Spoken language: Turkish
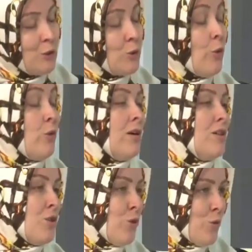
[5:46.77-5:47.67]
Çok
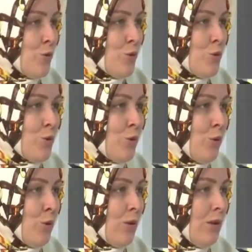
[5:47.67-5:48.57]
karışıyoruz çocuğun
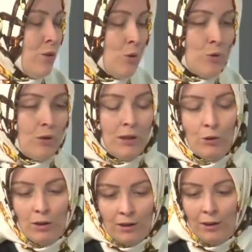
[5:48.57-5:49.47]
oyununa. Çocuk
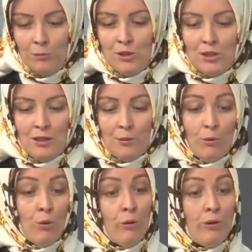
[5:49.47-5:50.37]
legolardan bir şey yap.
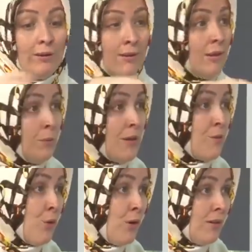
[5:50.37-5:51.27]
O öyle
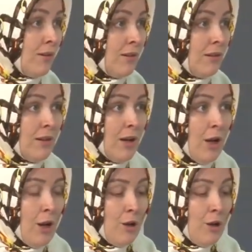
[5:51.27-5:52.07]
takılmaz böyle takılır. takılır.